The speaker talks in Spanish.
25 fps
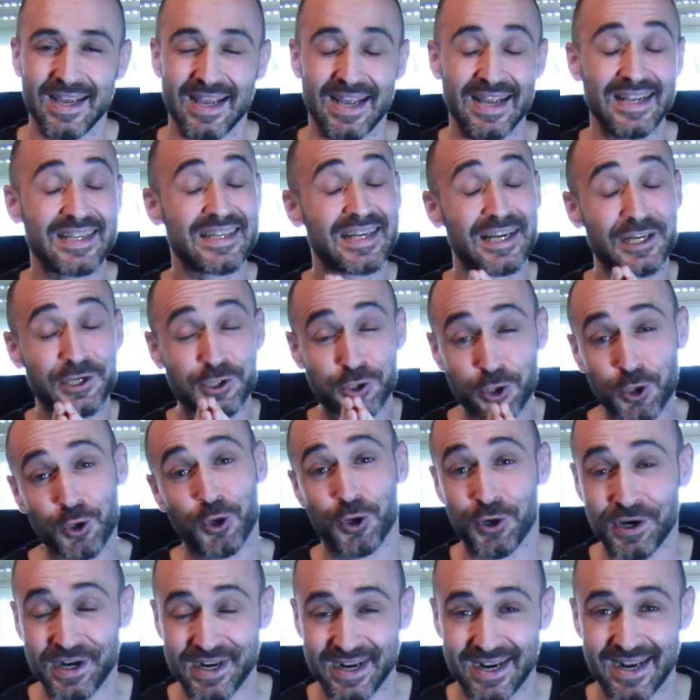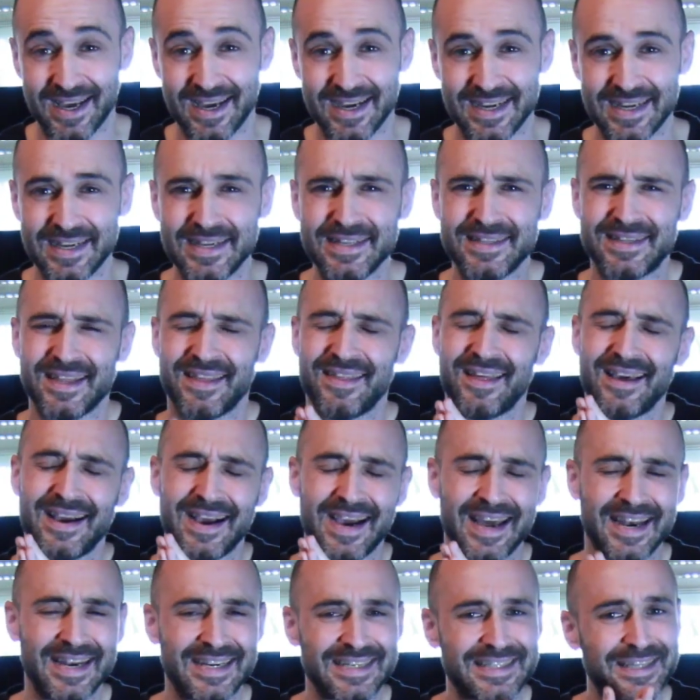es que solo oírla y te
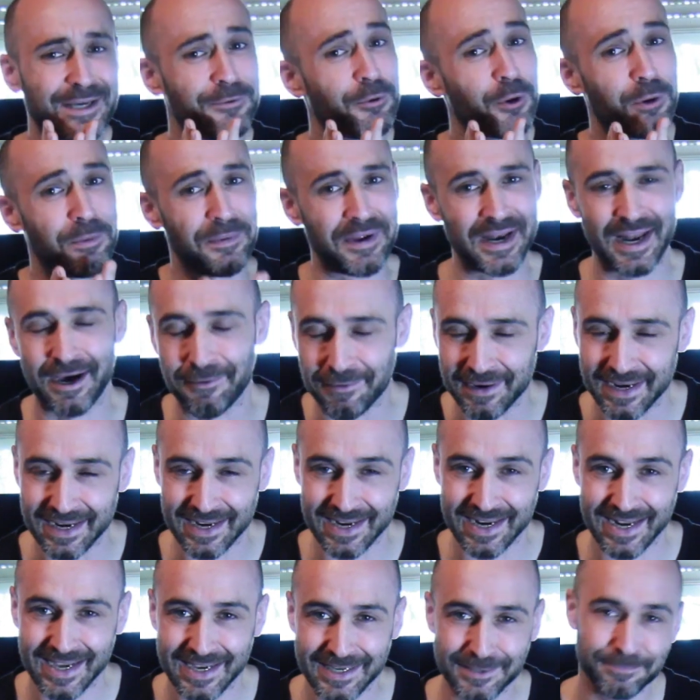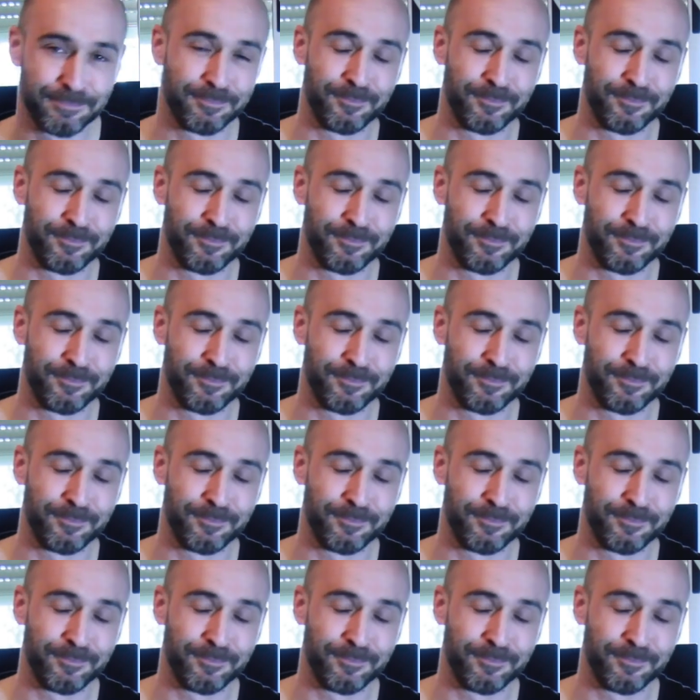dan ganas de volver a verla.